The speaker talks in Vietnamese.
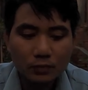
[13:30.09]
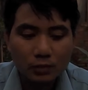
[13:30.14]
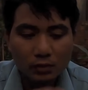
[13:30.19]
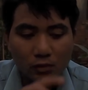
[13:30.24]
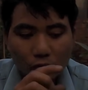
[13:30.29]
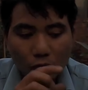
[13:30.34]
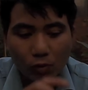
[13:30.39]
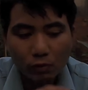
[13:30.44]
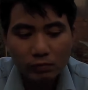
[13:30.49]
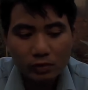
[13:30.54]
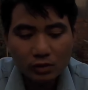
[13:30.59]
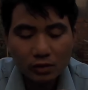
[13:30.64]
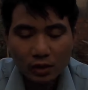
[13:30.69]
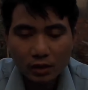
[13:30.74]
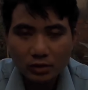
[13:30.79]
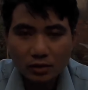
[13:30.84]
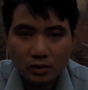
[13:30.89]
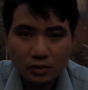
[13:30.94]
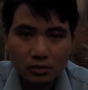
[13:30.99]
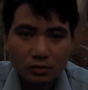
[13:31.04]
nhưng đối với những
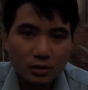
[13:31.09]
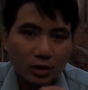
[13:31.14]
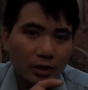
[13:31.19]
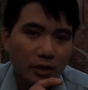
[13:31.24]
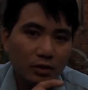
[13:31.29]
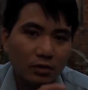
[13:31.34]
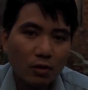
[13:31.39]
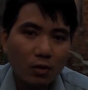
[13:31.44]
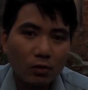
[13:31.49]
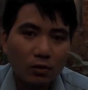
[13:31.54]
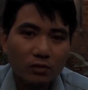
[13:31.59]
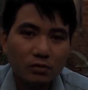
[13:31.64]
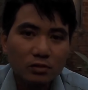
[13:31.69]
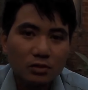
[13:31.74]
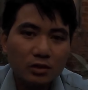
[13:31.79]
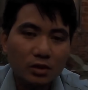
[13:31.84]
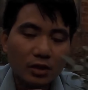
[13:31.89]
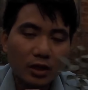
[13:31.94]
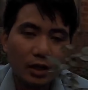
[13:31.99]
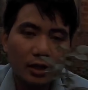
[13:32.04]
cái cây non
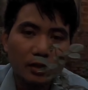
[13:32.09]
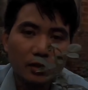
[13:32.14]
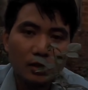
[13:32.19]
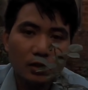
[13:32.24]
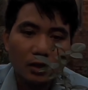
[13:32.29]
như thế này